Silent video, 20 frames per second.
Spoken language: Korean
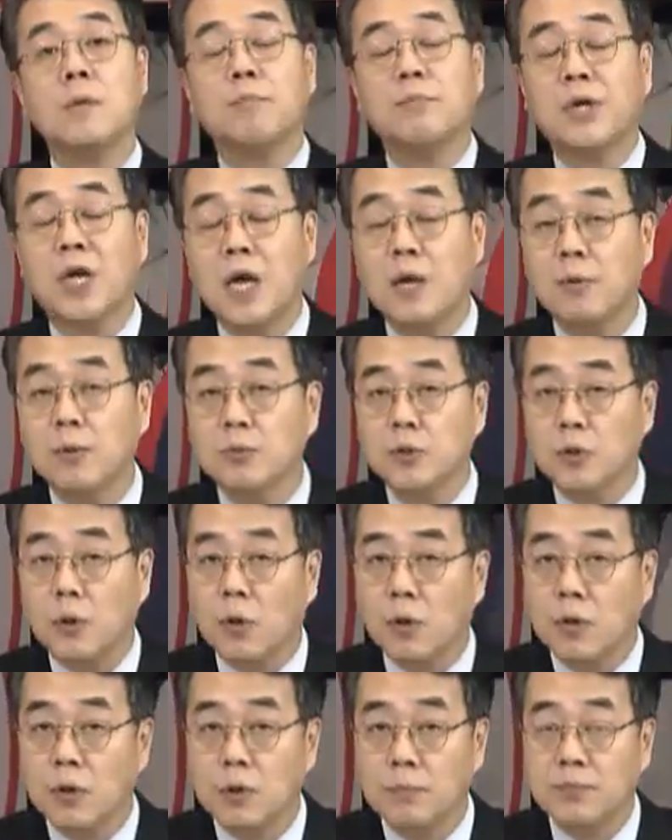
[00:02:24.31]
게임
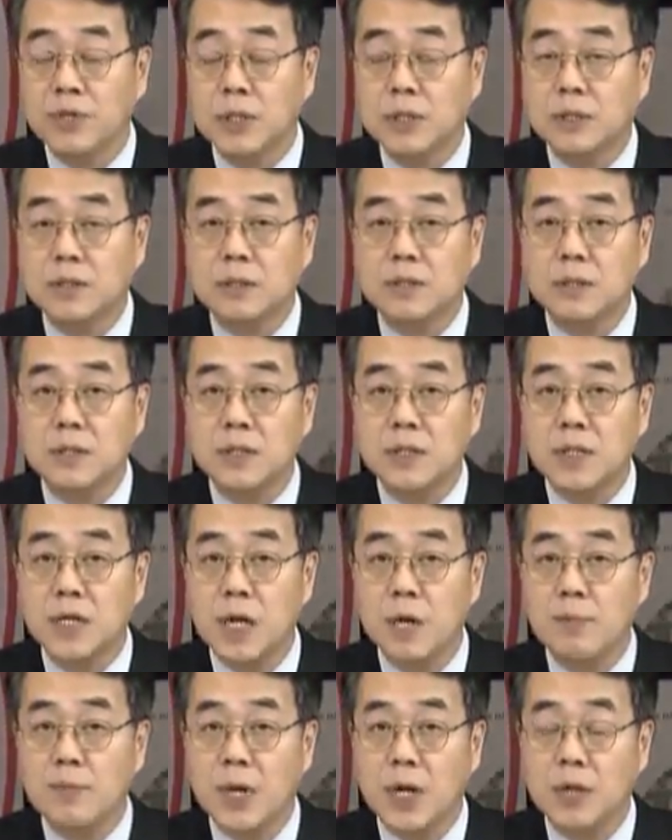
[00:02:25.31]
업종
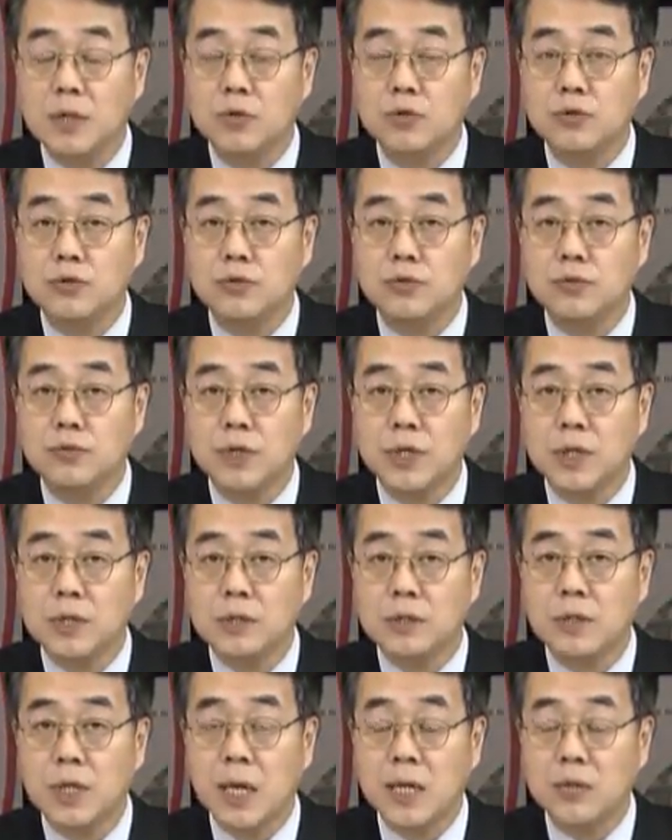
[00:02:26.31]
빅3의
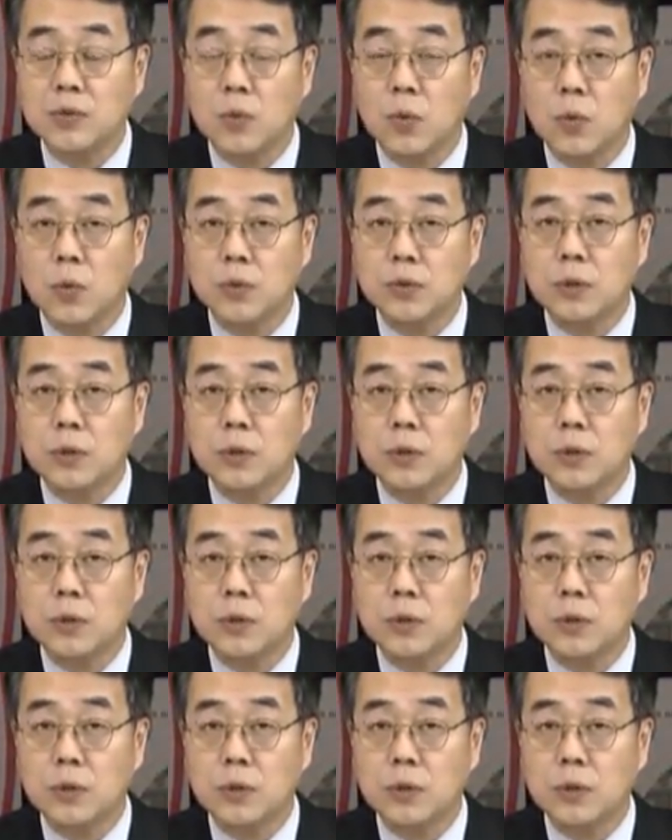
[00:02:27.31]
매출이 4조